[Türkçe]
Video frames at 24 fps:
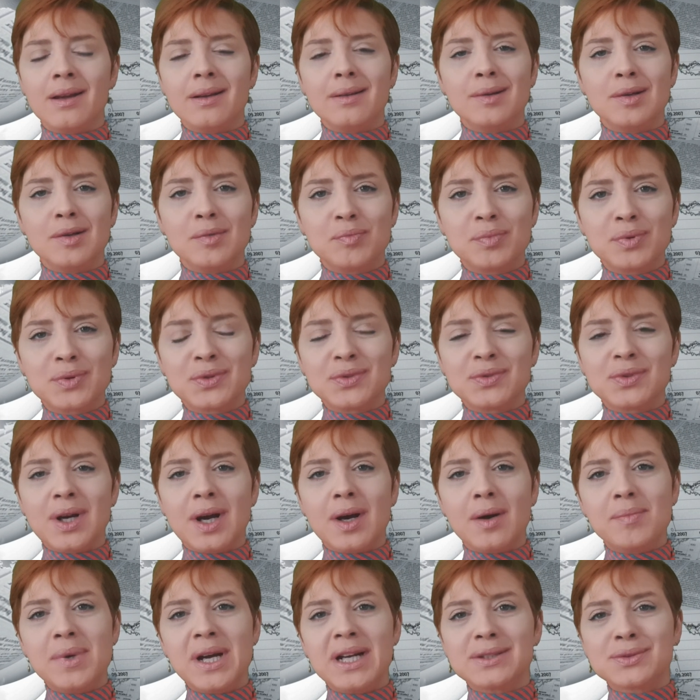Ee, bugün
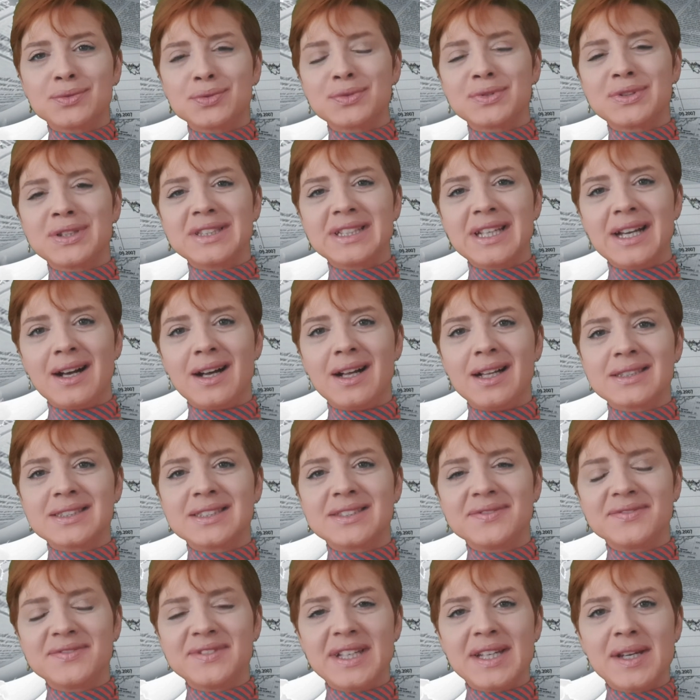Habertürk'te de
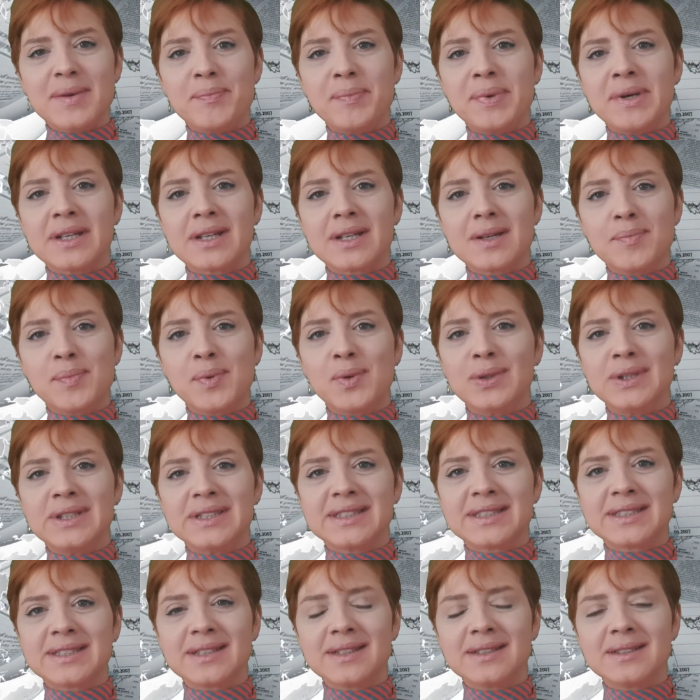altın ve para
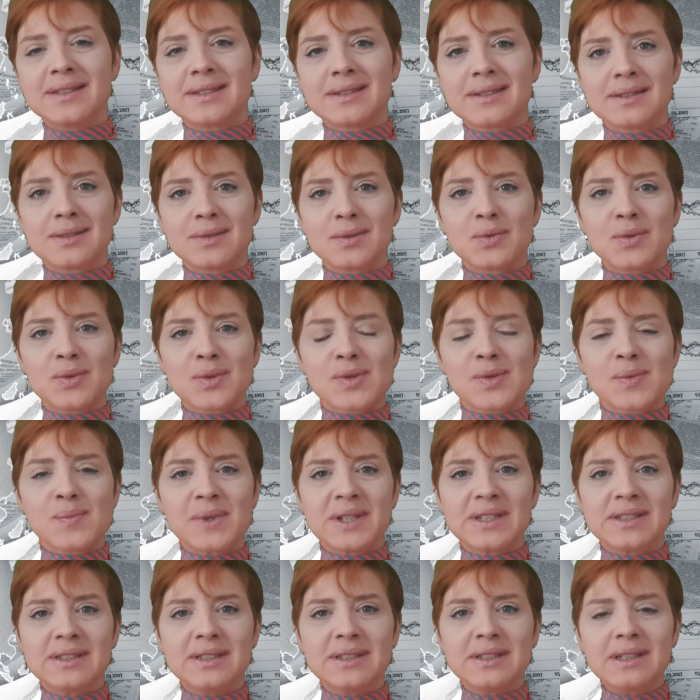politikaları
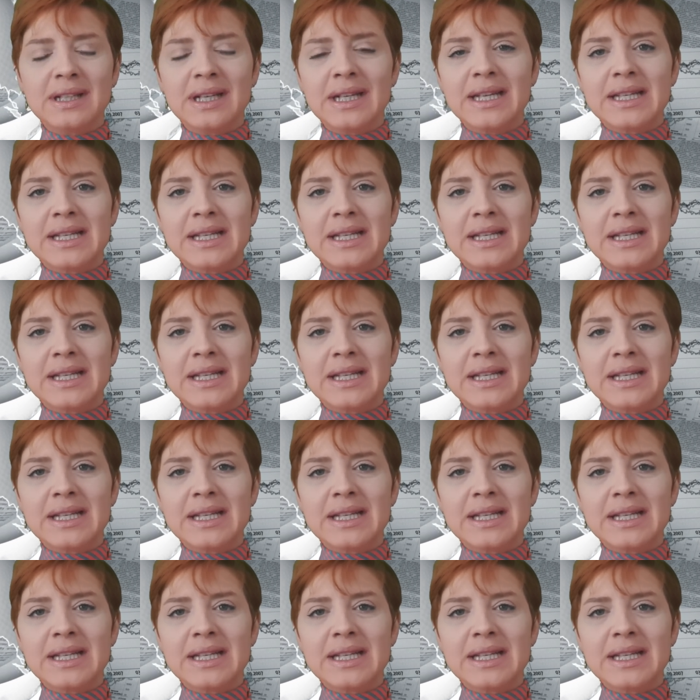uzmanı